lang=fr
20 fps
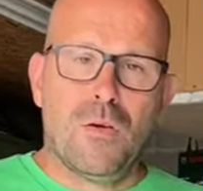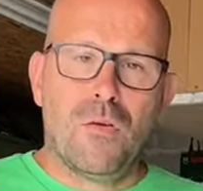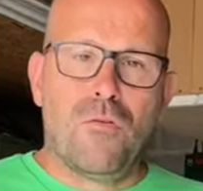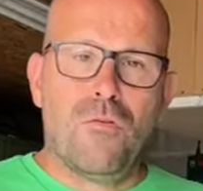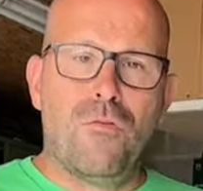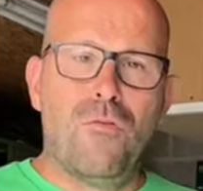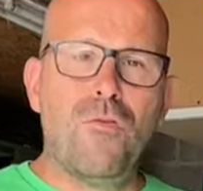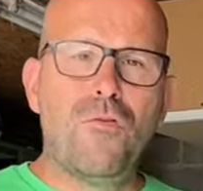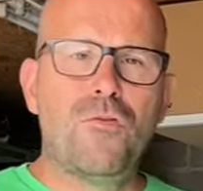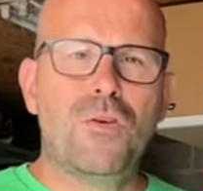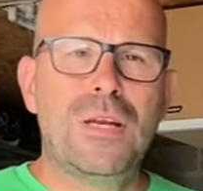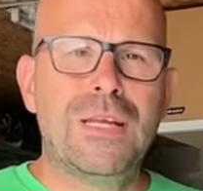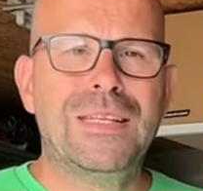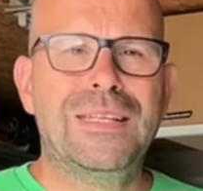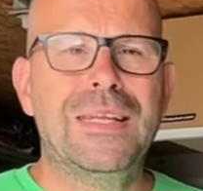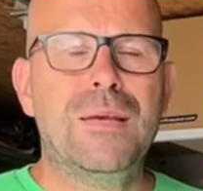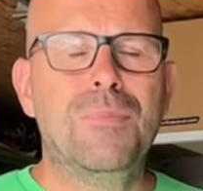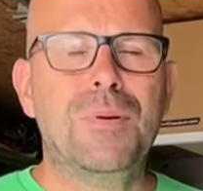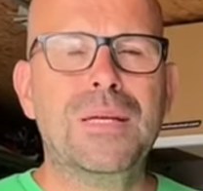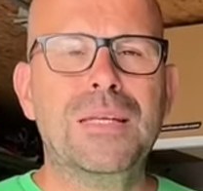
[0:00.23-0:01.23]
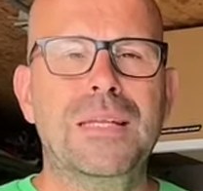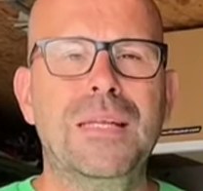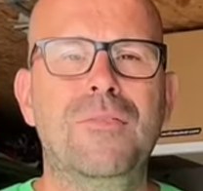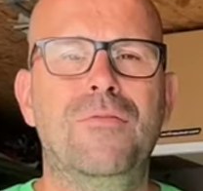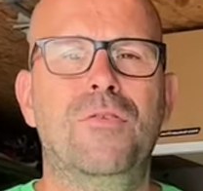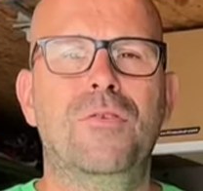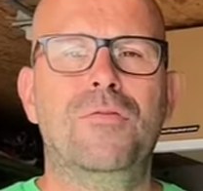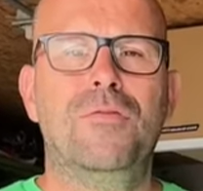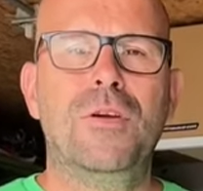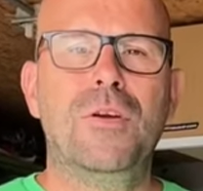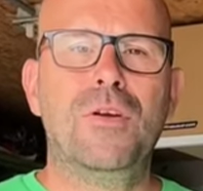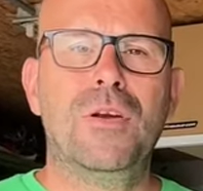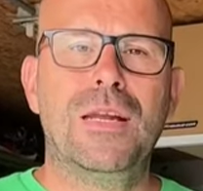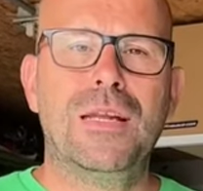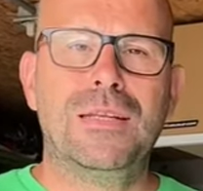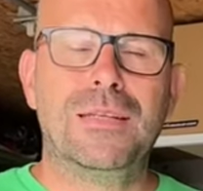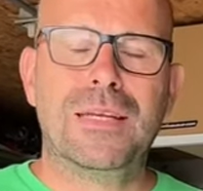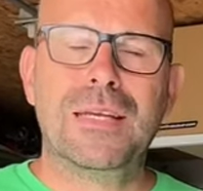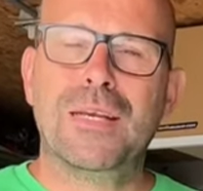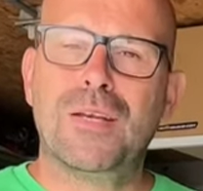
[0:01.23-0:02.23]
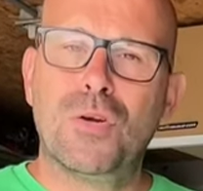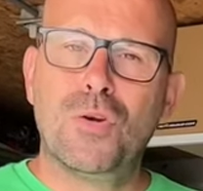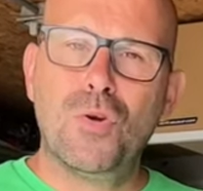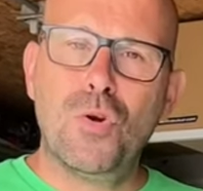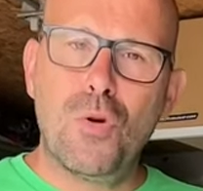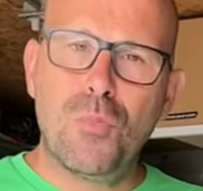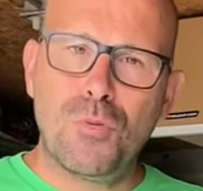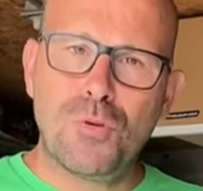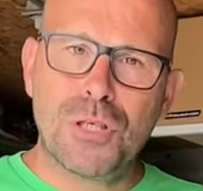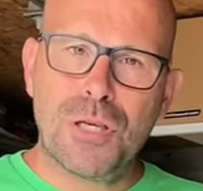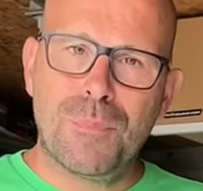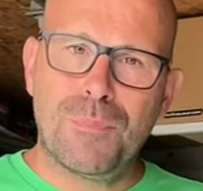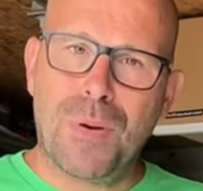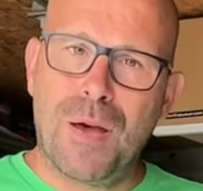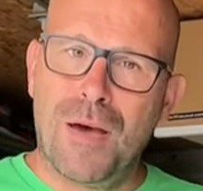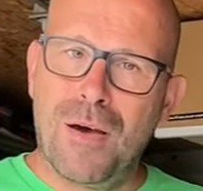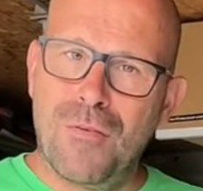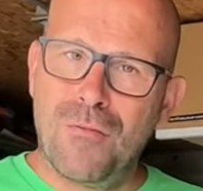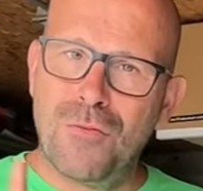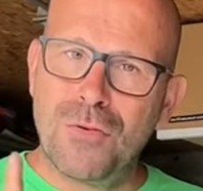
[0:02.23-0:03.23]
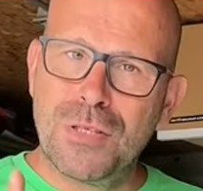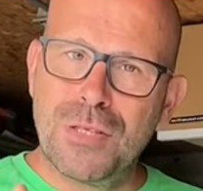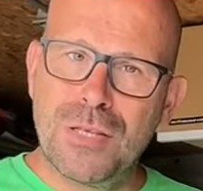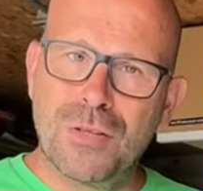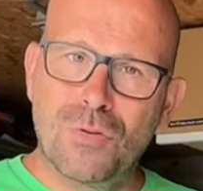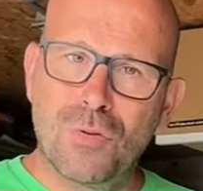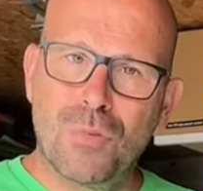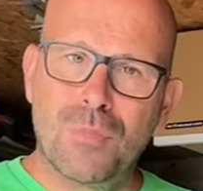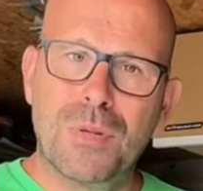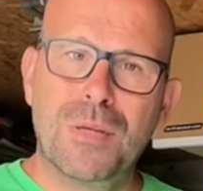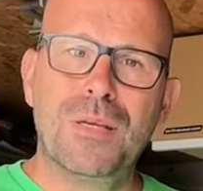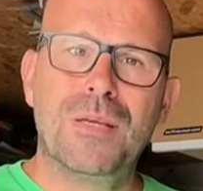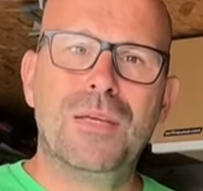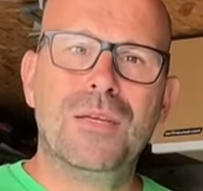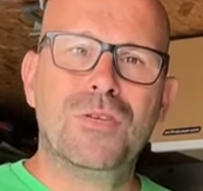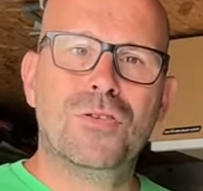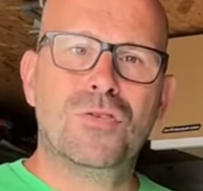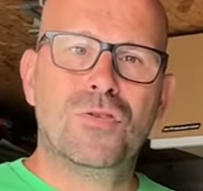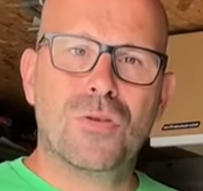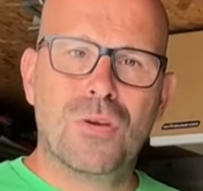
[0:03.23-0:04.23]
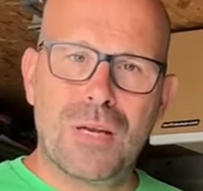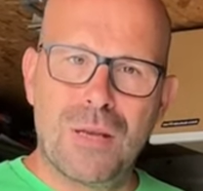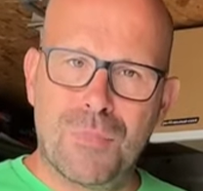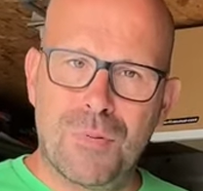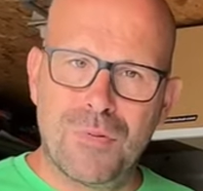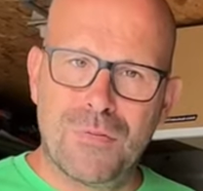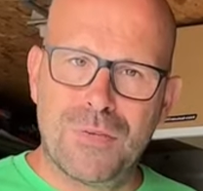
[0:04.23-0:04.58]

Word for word: Vous voulez débrider votre vélo électrique, ne bougez pas, vous êtes tombé sur la bonne